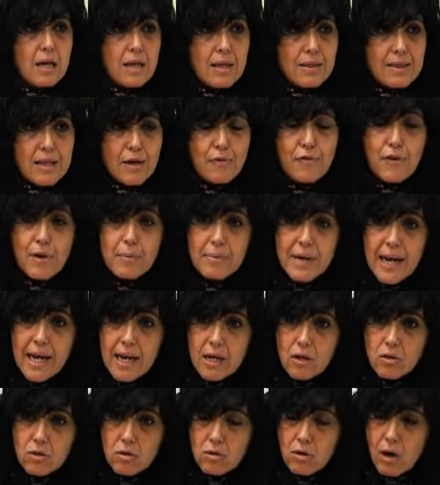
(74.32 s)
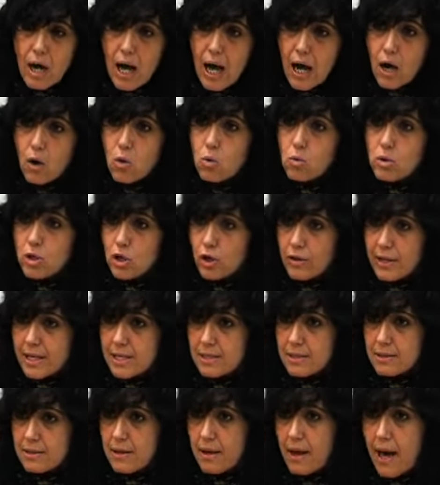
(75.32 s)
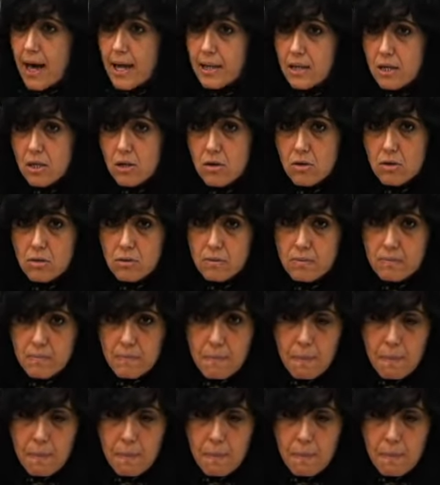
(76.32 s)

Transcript: De febrero a junio de este año,